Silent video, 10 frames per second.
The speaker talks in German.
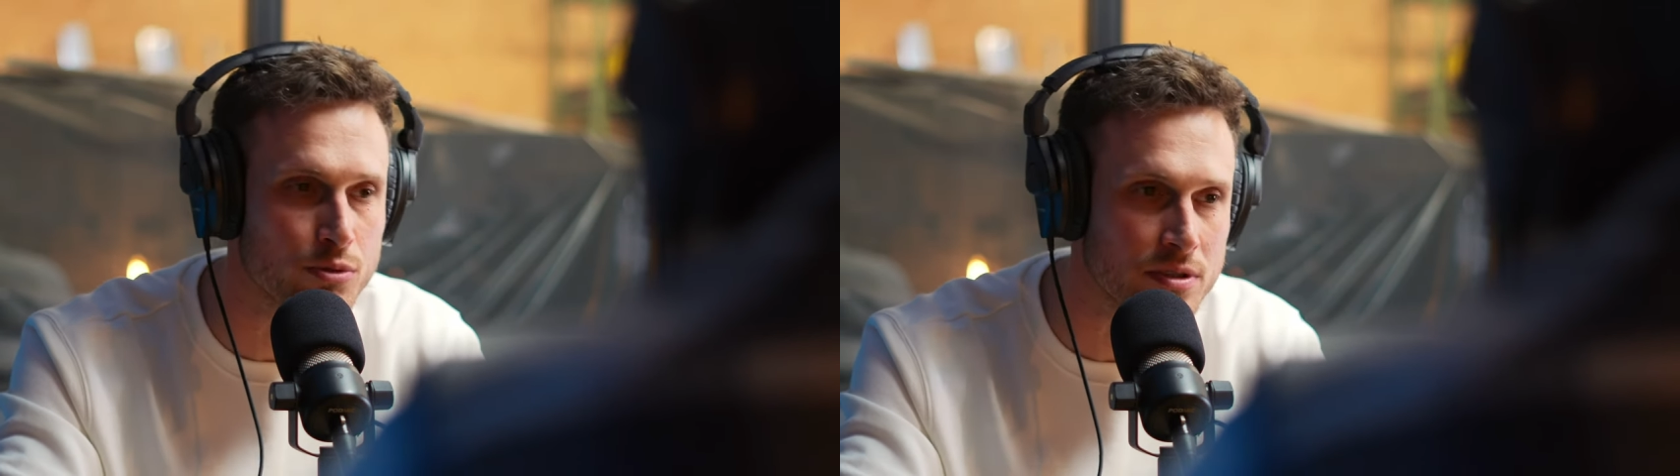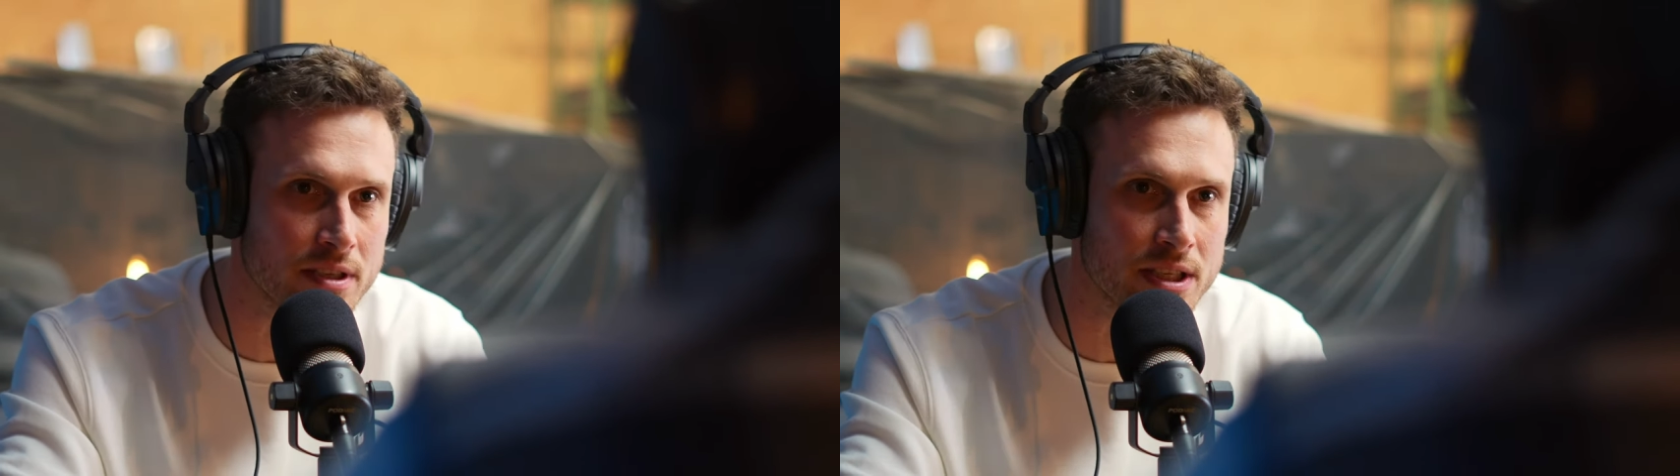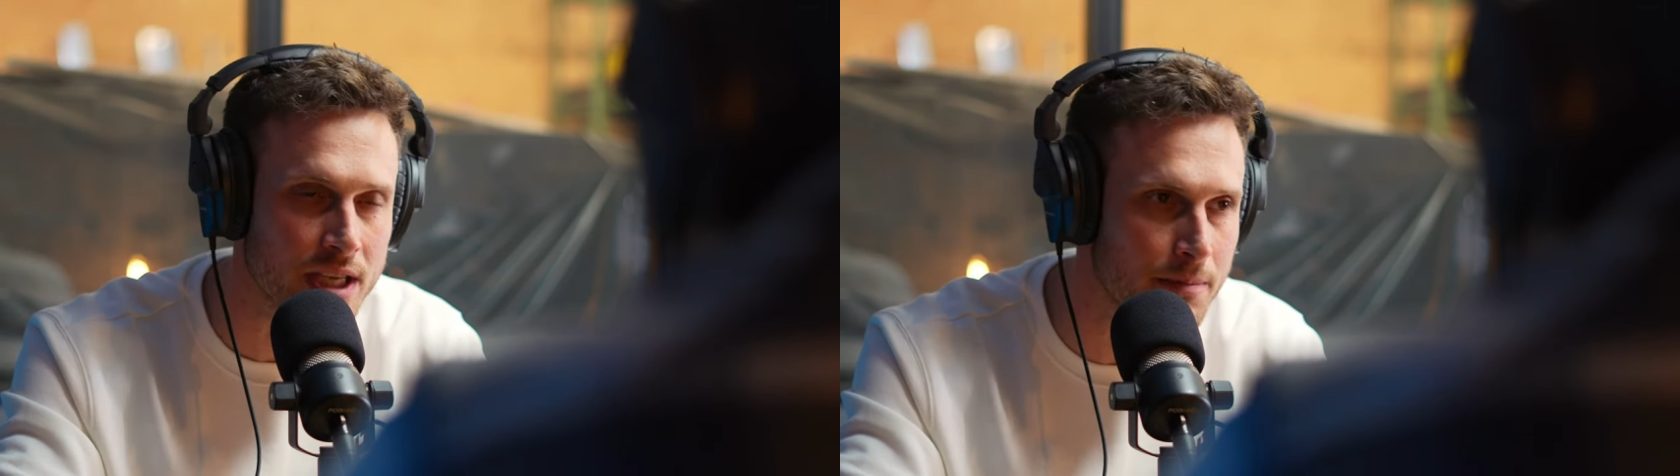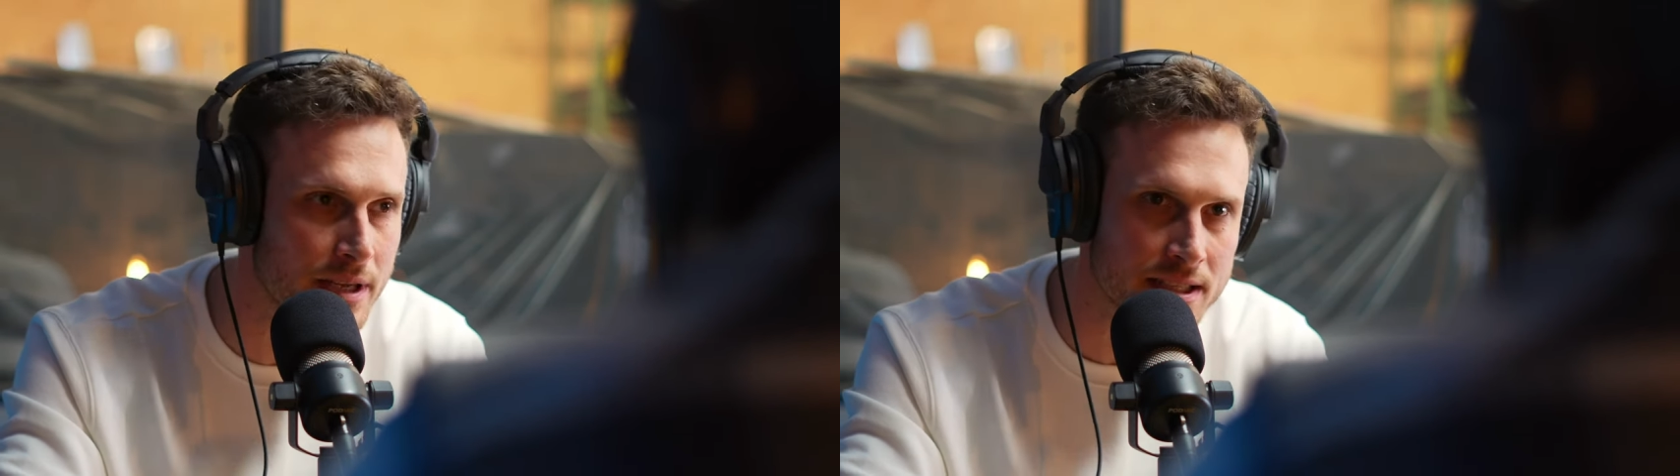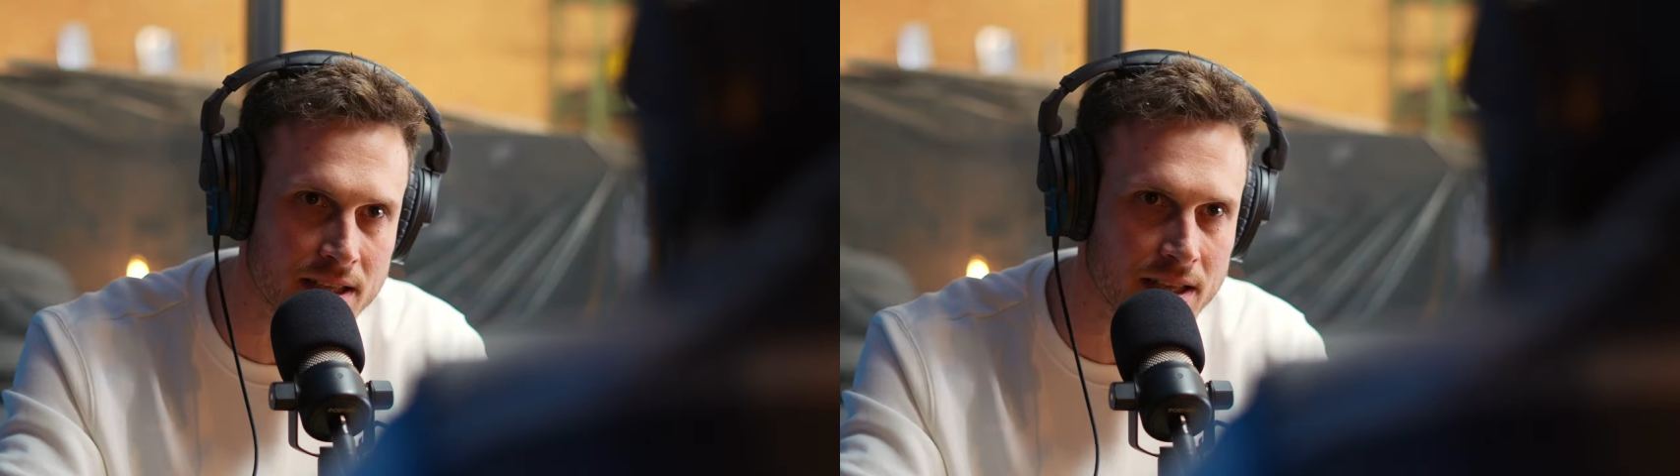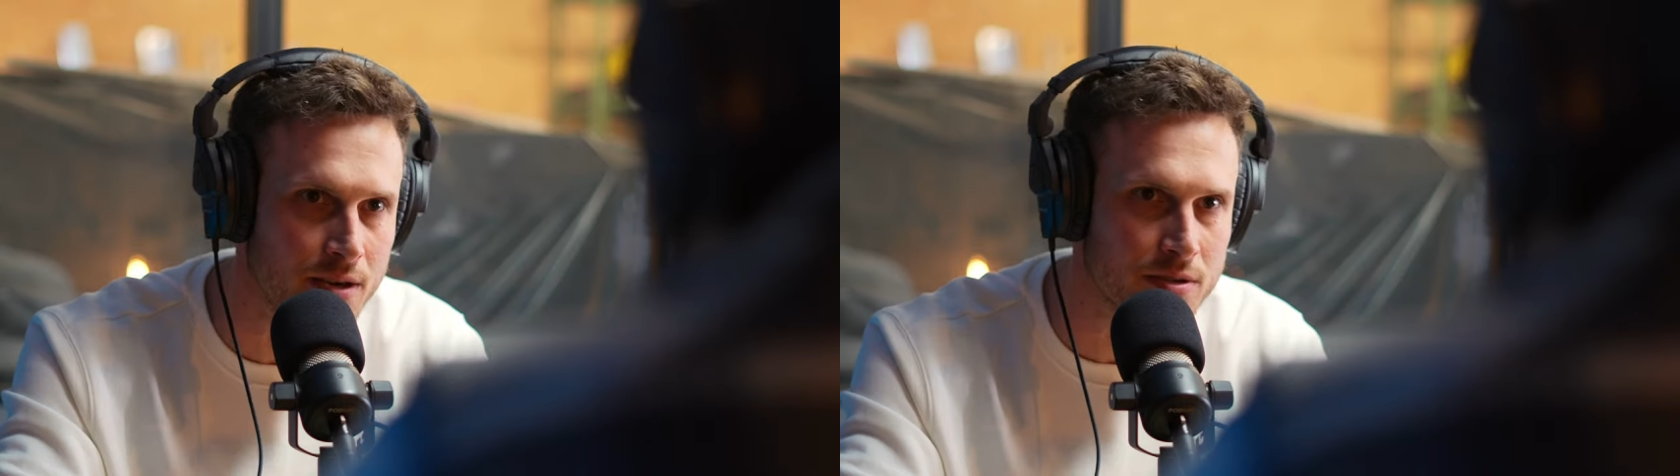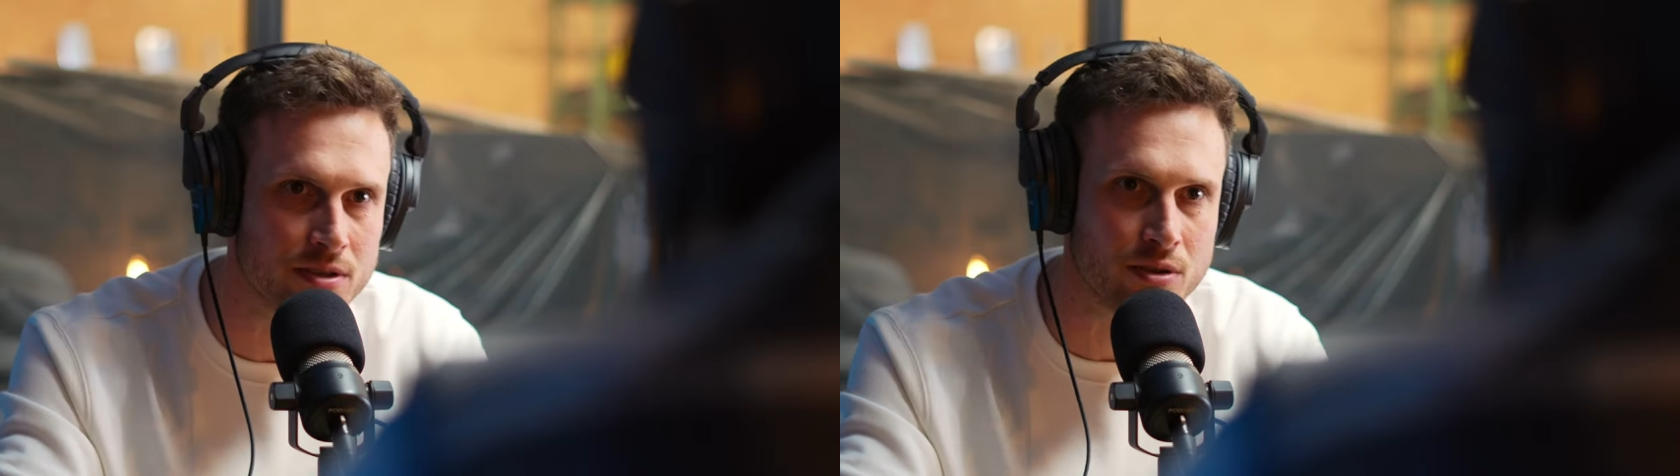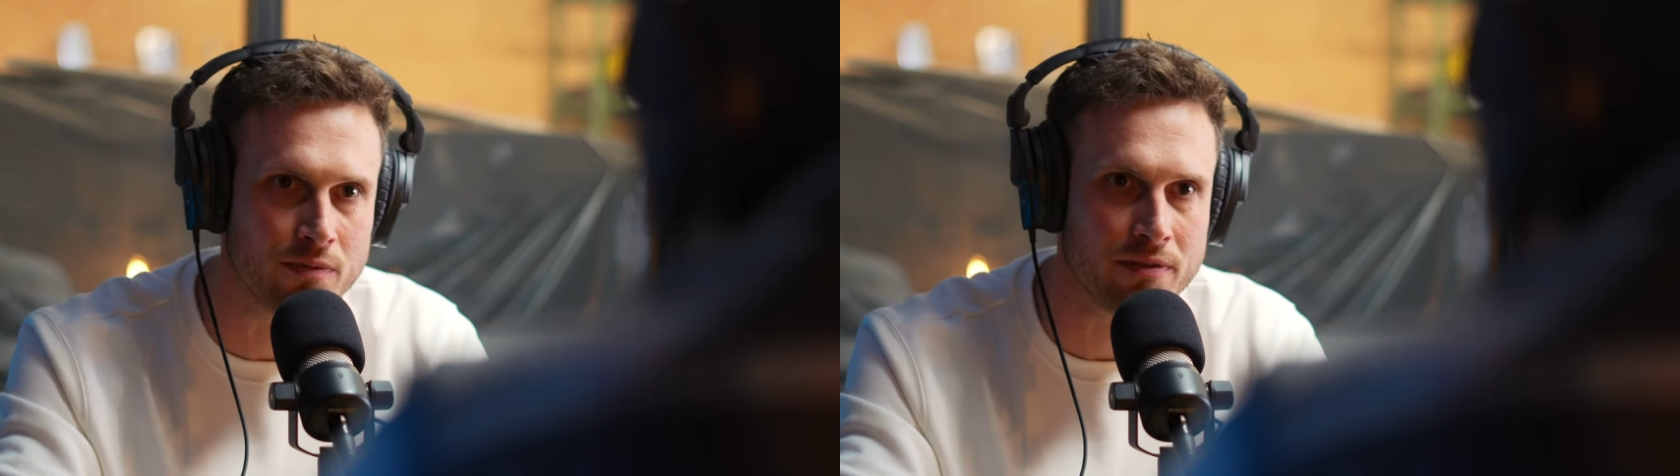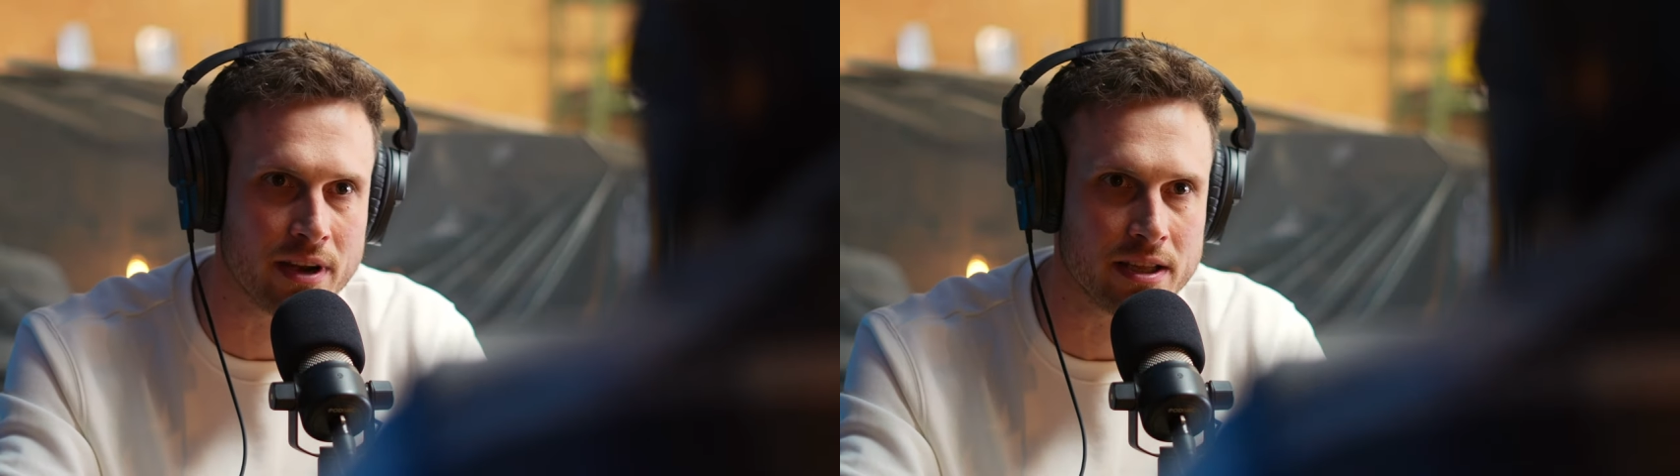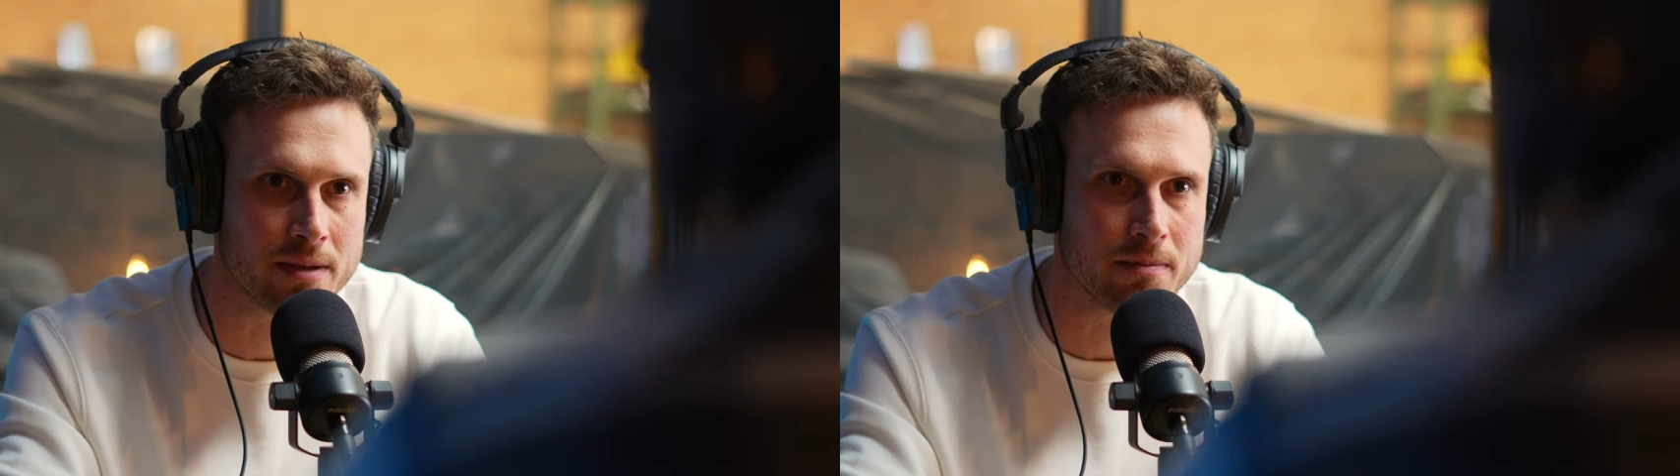musste nicht am nächsten Tag oder sich irgendwie
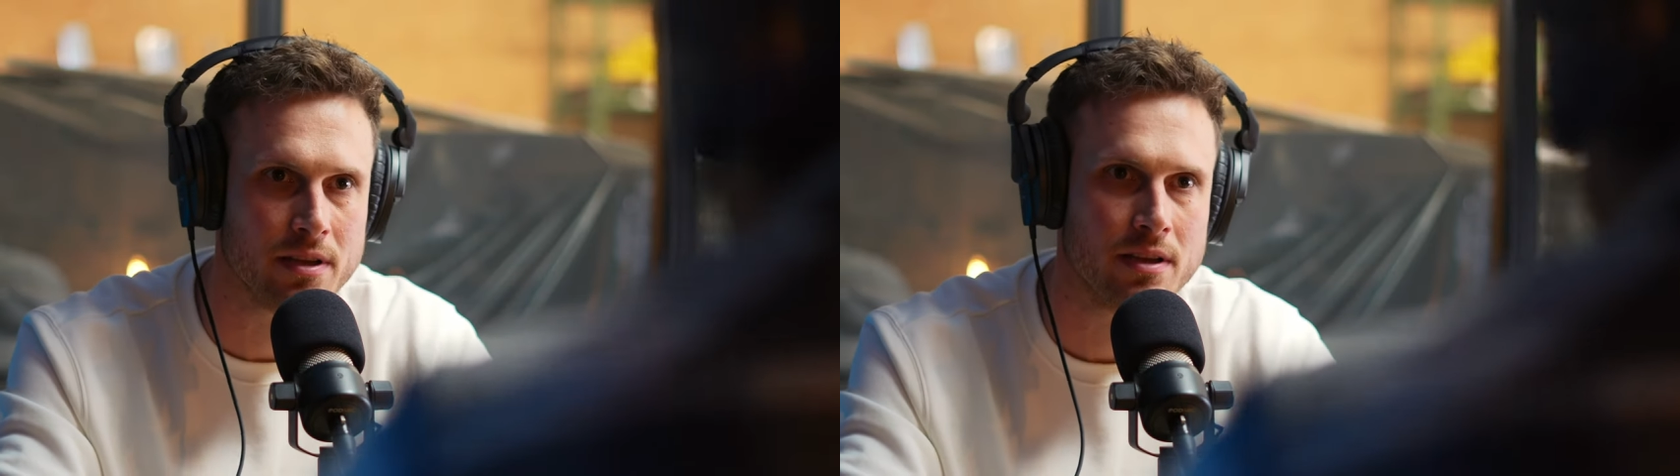frei nehmen.